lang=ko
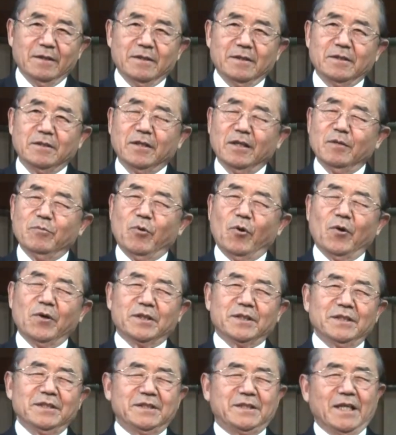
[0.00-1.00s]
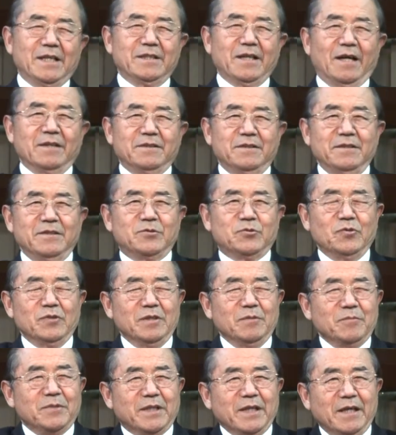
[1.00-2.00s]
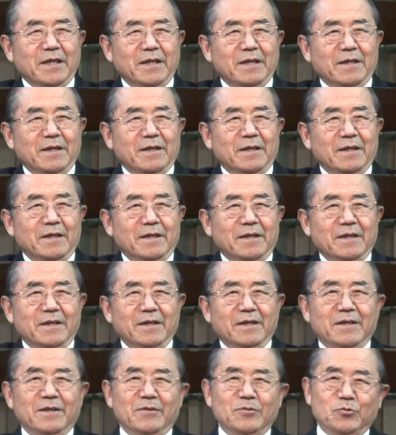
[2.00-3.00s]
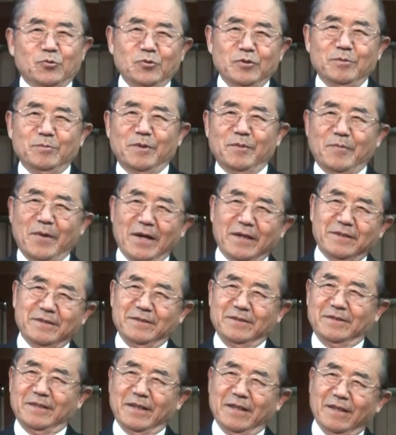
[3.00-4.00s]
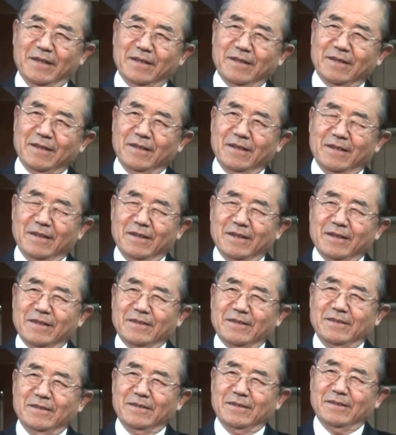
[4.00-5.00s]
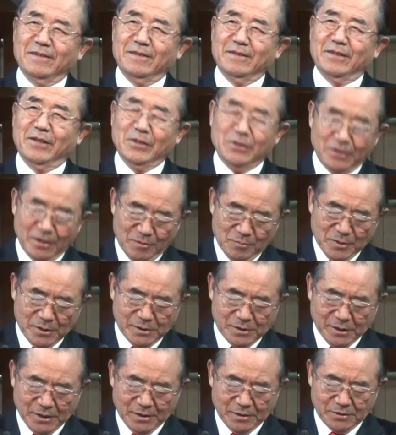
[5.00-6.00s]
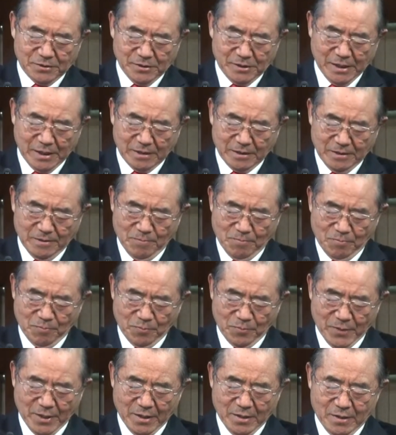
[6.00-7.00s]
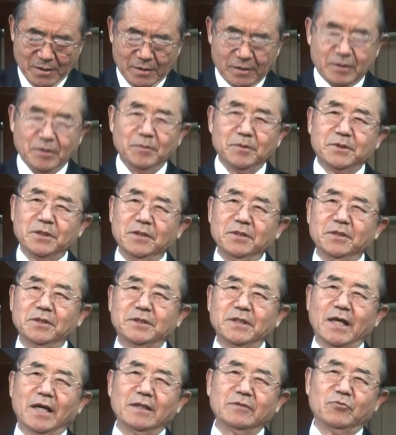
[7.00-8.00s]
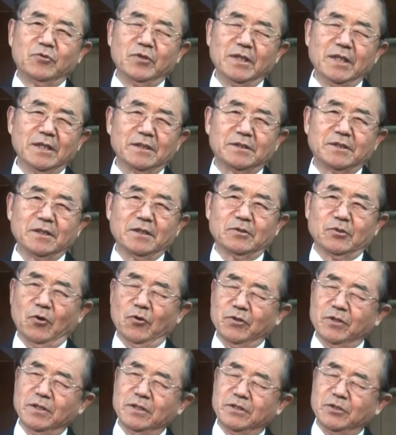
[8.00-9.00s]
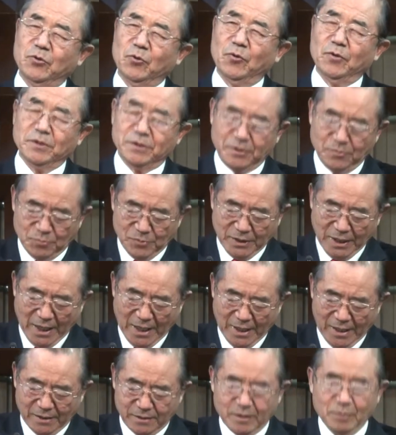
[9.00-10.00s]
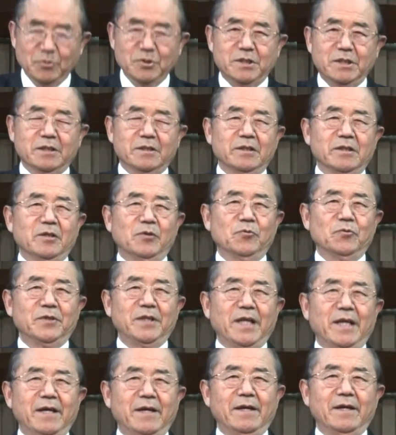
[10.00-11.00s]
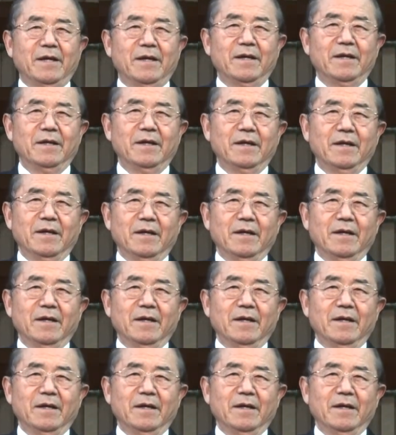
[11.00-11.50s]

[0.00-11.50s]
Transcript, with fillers: 이걸 보고 있던 제자들이 주님께 주님을 막 이제 그 흔들면서 선생님 저, 저 여자가 뒤에서 소리를 지르고 있습니다. 너무 시끄러운데